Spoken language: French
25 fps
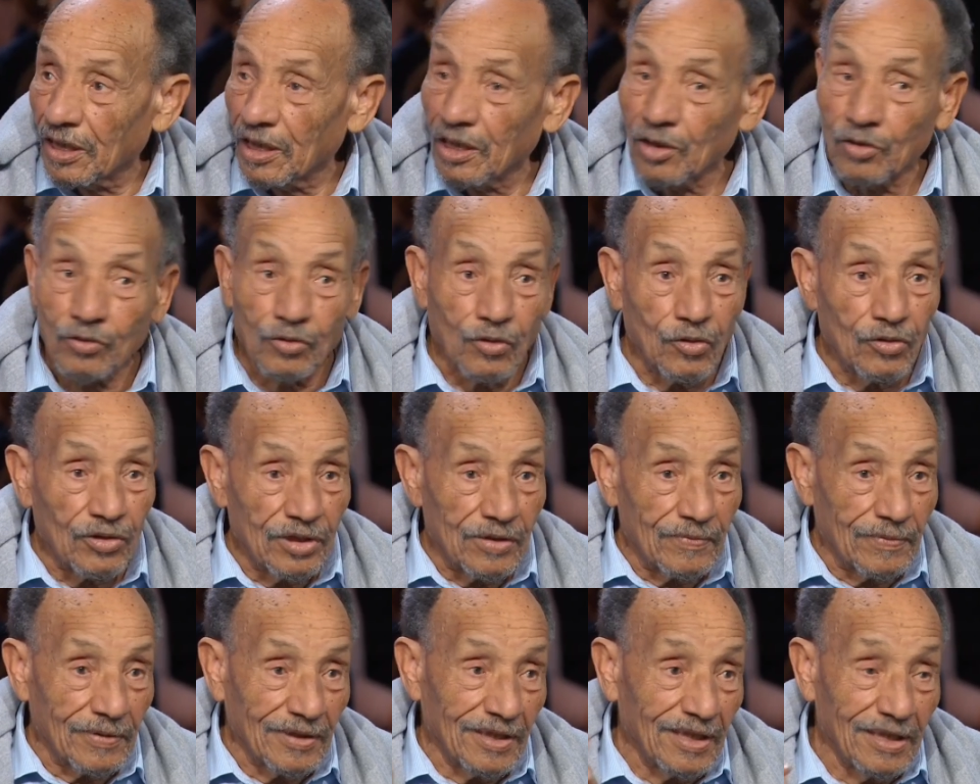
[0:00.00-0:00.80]
Et le
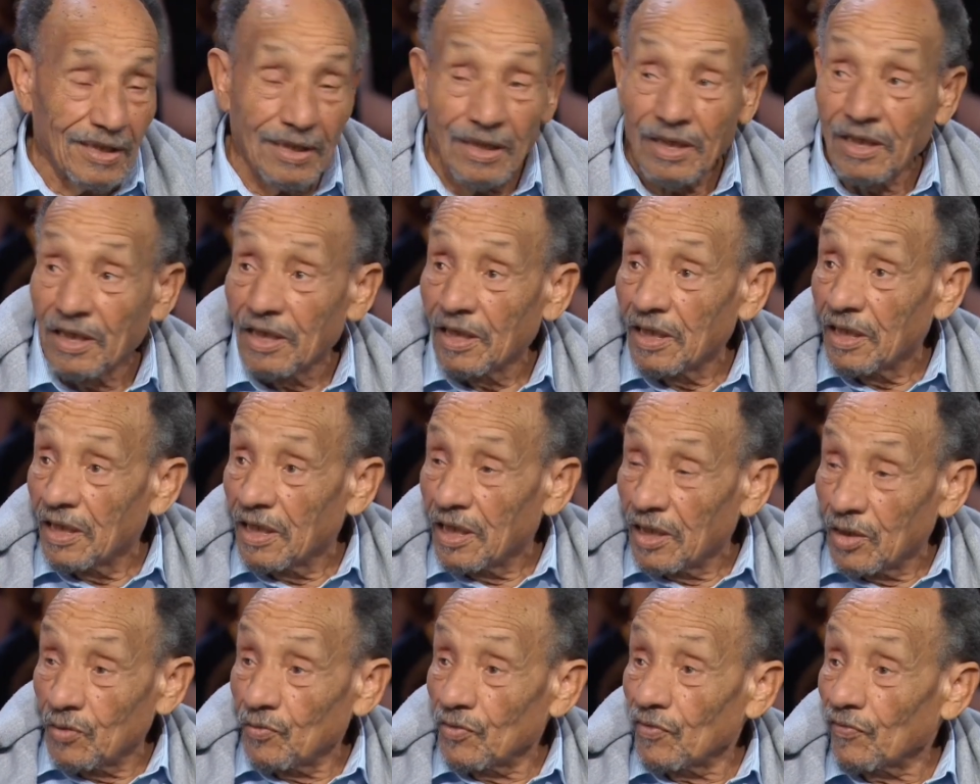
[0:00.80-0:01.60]
colibri,
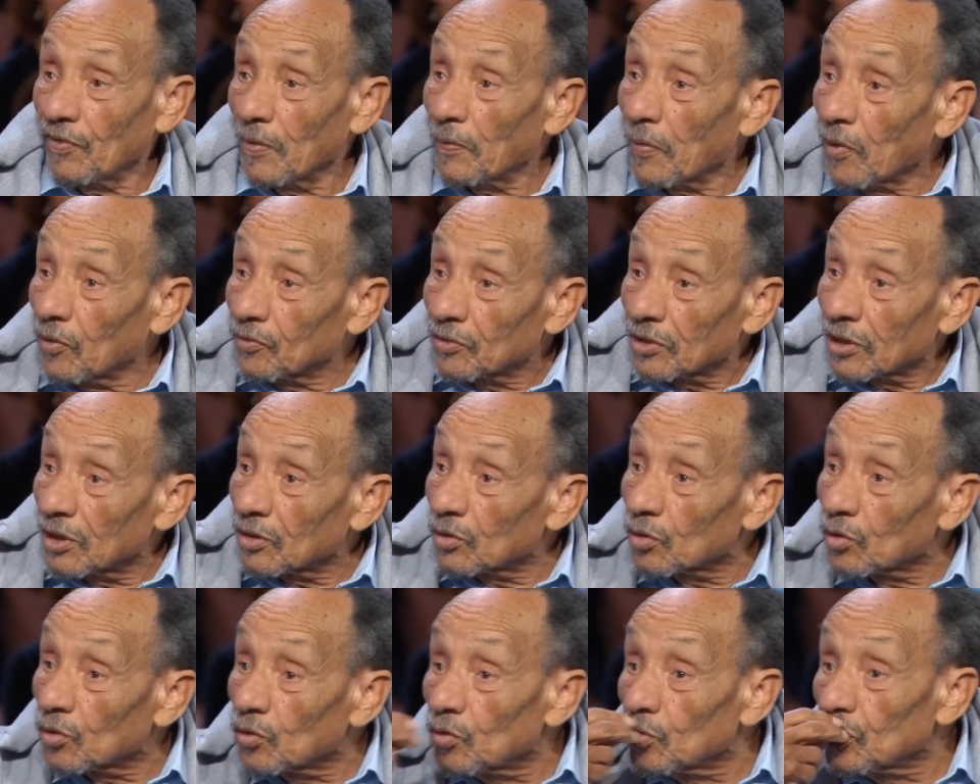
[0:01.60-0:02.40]
lui, va prendre
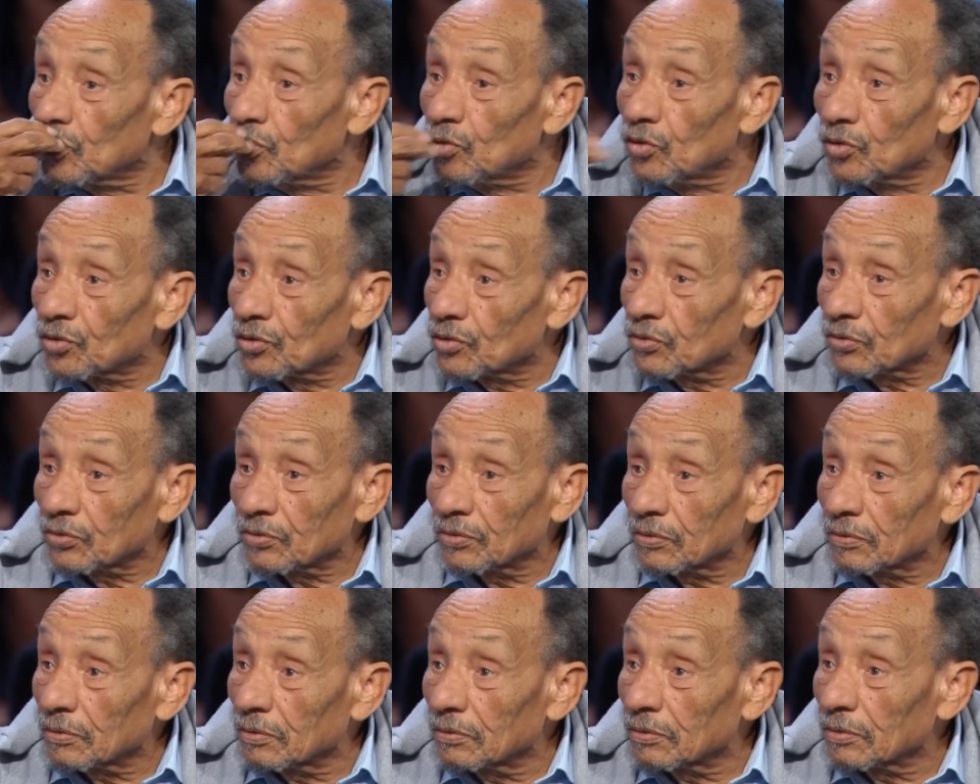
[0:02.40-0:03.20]
quelques gouttes d'eau sur
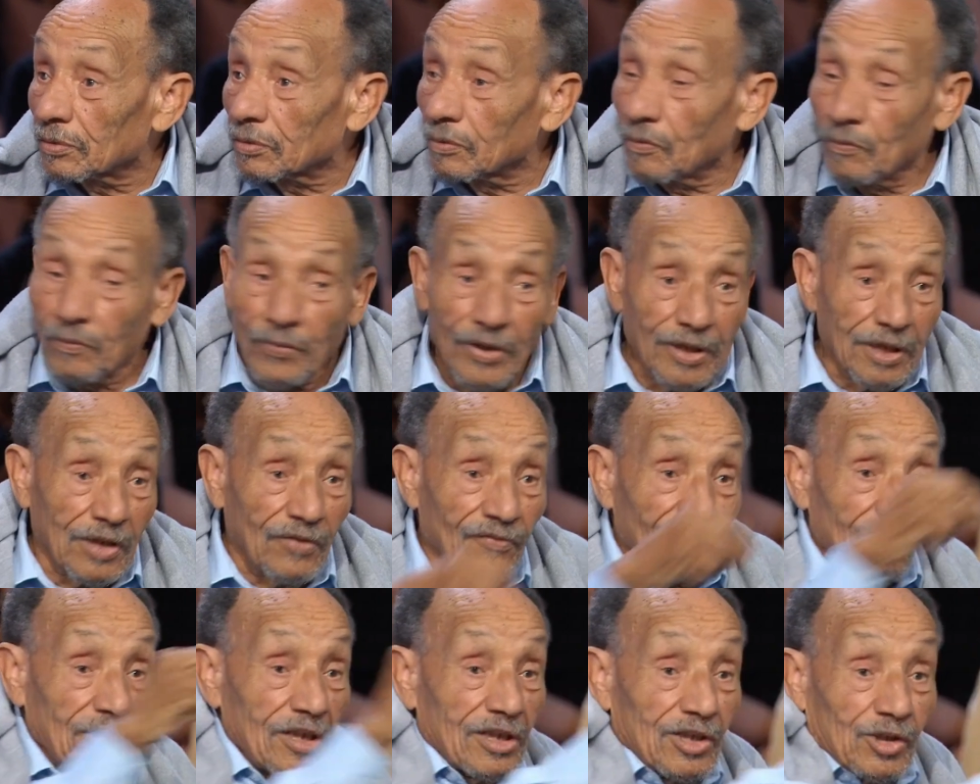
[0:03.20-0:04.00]
son bec et
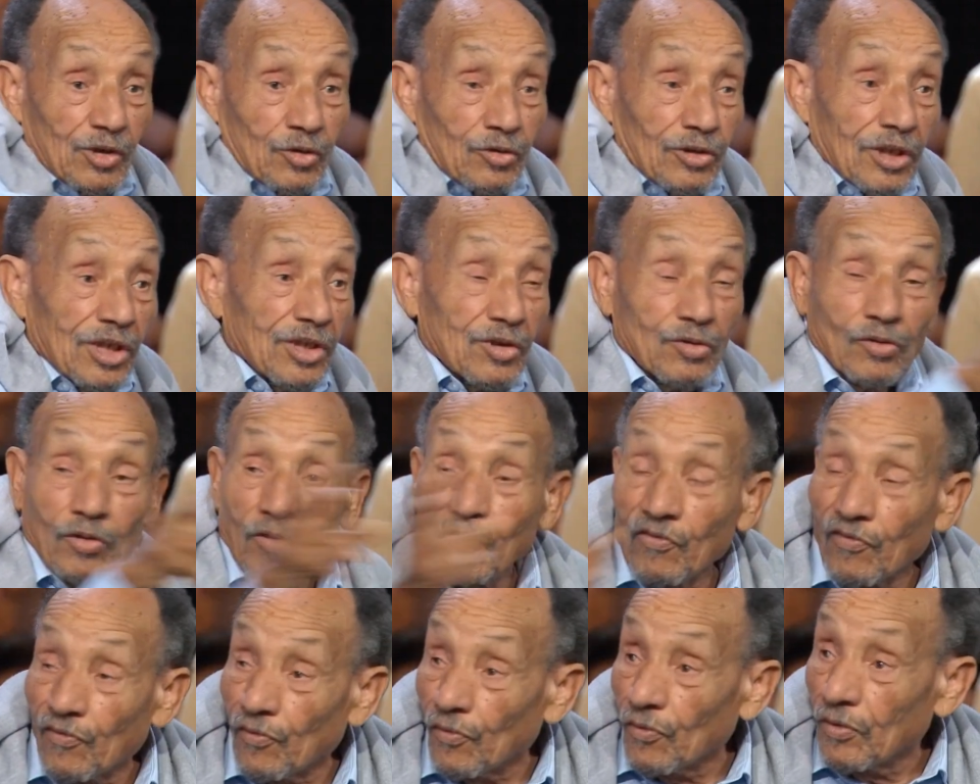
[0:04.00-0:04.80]
vient les jeter sur le
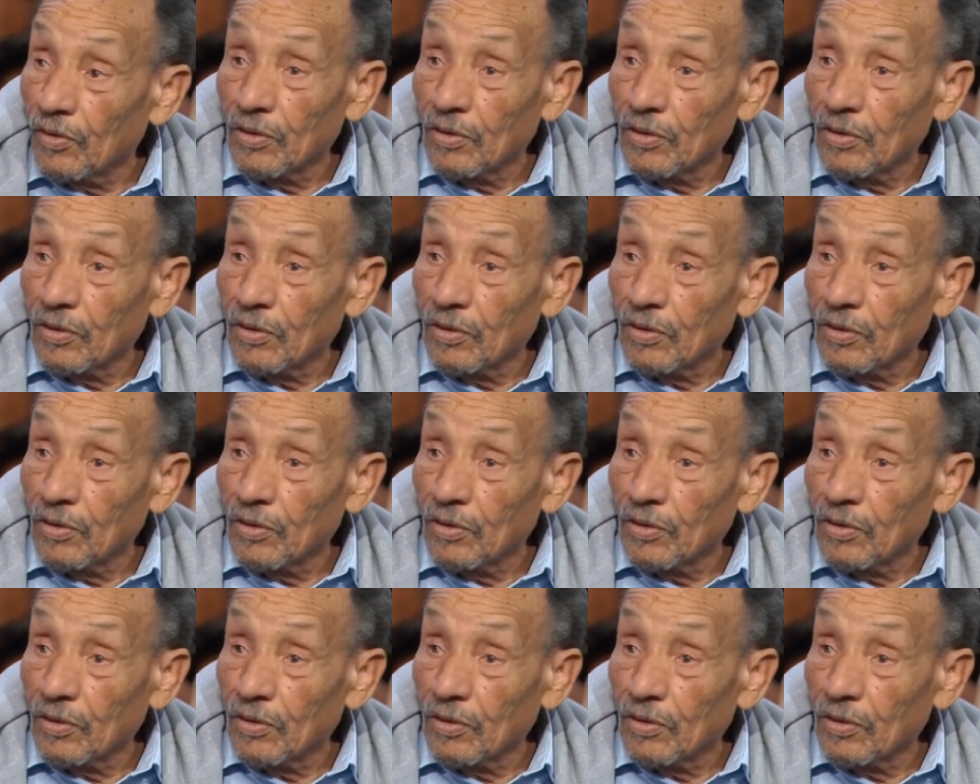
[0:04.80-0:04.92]
feu.